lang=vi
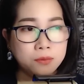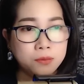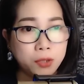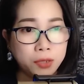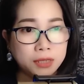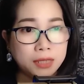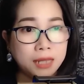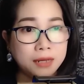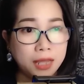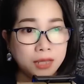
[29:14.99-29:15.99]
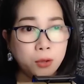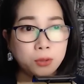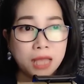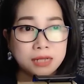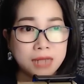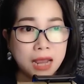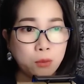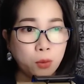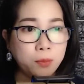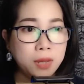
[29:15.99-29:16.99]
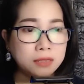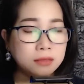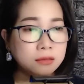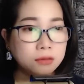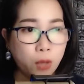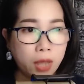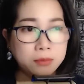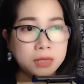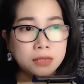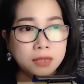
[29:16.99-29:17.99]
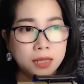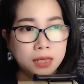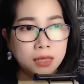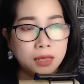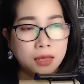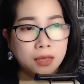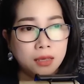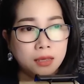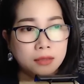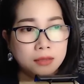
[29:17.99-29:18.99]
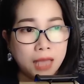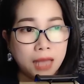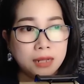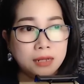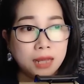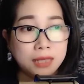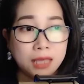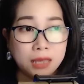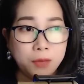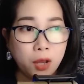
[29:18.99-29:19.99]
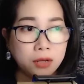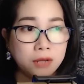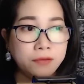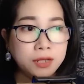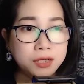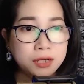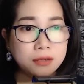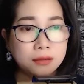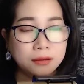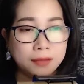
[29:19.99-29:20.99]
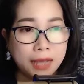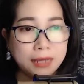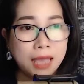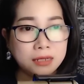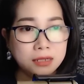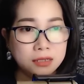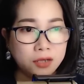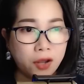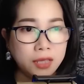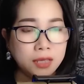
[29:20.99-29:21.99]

rồi đưa tay đẩy cô ta sang một bên, toan bước đi thì A Linh lại nhảy vọt lên phía trước, chắn ngang đường nói: